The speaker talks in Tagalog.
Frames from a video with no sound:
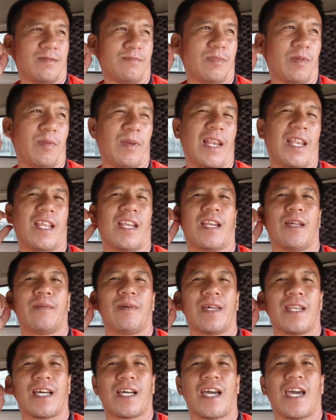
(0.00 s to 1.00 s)
Bibili na
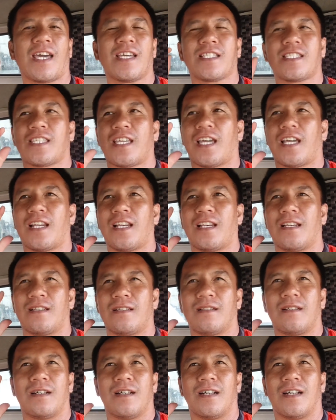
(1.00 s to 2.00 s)
naman ng ice dahil
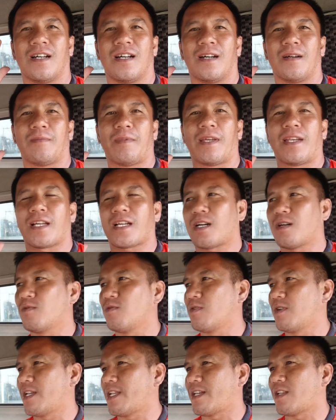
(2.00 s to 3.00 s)
uh, may
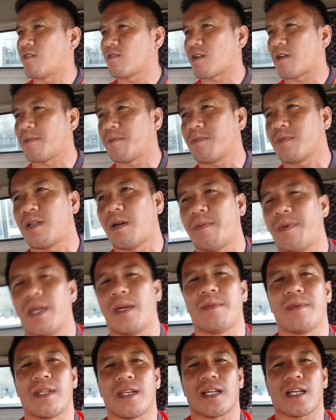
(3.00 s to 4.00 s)
nakahuli daw
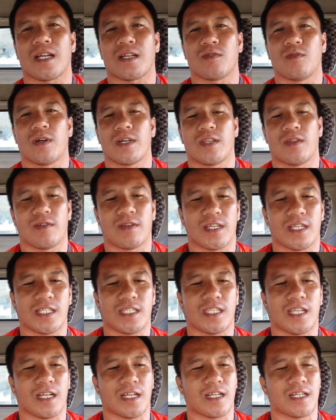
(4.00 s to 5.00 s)
kagabi, may nakakuha daw ng
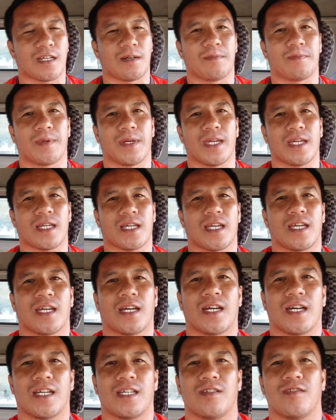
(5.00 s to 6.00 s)
isda kagabi.
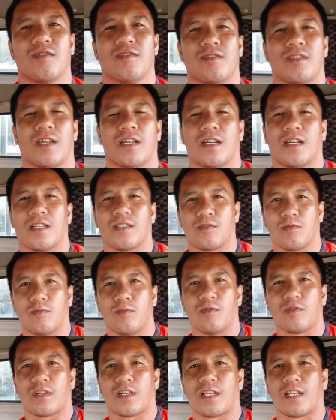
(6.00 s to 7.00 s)
Kaya ayun, uh,
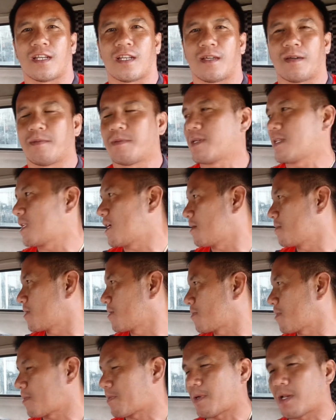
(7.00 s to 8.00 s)
subukan na naman
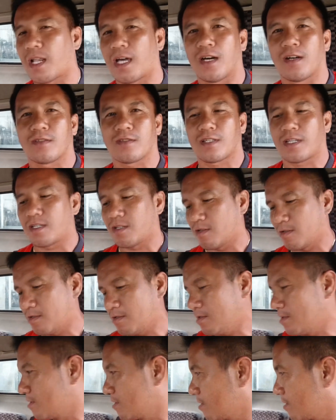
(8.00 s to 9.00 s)
namin papalaot
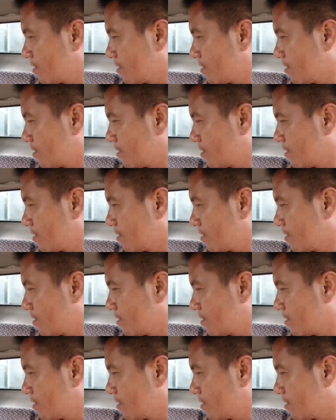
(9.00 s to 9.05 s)
ngayon.